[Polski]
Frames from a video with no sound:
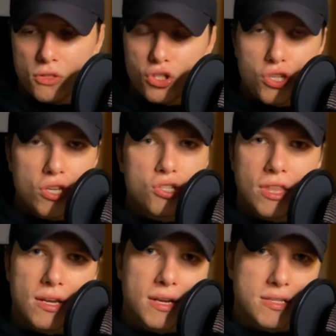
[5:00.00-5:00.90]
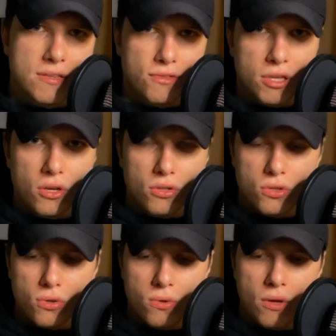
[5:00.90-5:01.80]
3-4 razy w
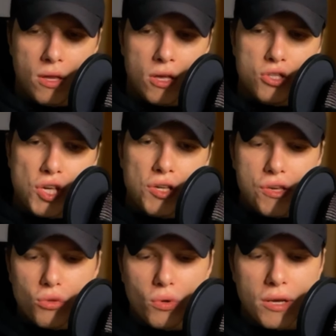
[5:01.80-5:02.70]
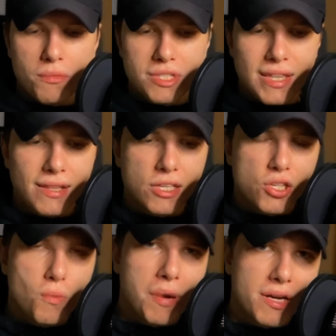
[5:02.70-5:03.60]
tygodniu, dzięki któremu stanę
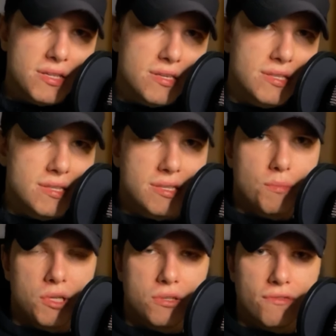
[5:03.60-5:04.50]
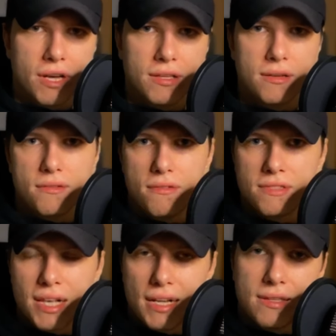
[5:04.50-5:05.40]
się bardziej zdyscyplinowany
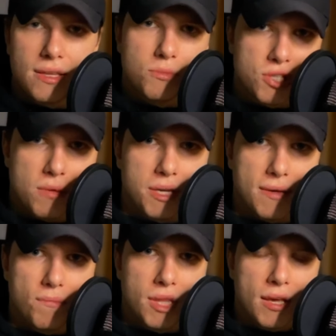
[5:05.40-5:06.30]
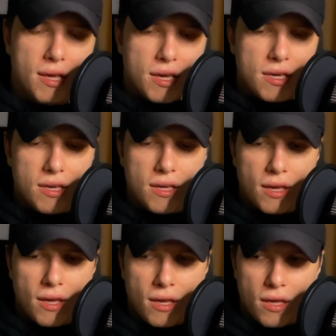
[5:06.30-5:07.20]
względem siebie. I
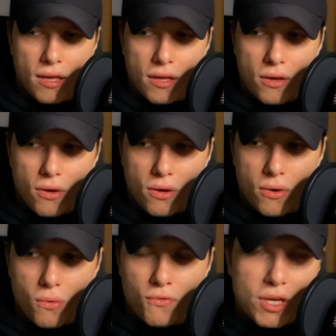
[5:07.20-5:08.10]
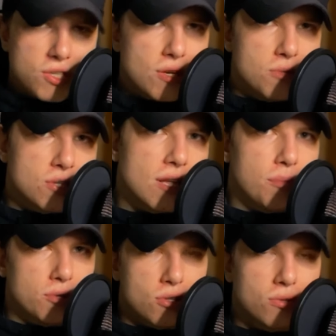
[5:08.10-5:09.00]
uwierzcie mi, że na
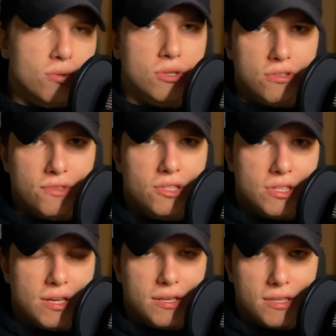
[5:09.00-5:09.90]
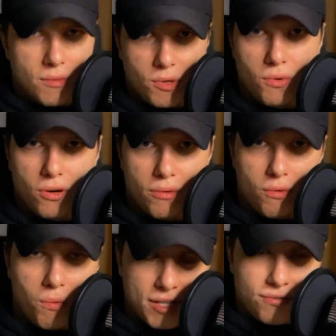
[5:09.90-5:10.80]
początku oczywiście nie było
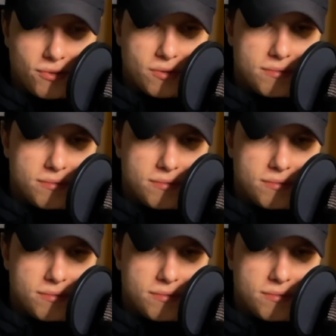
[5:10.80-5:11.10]
łatwo.